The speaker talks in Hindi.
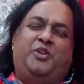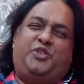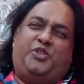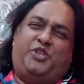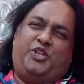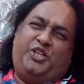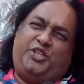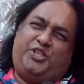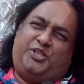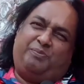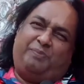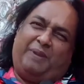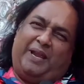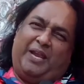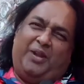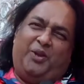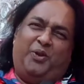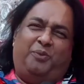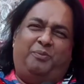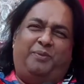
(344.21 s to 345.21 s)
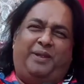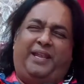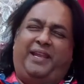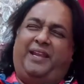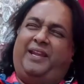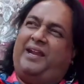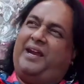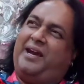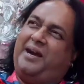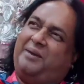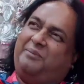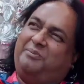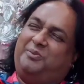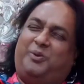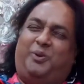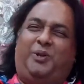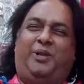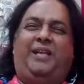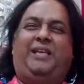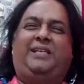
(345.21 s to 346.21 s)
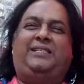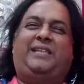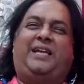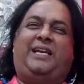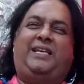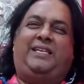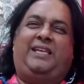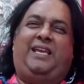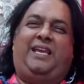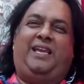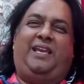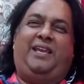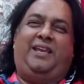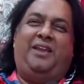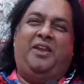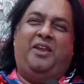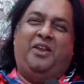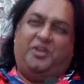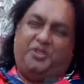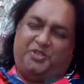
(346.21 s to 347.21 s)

शीश महलों में ना हमको ले जाइए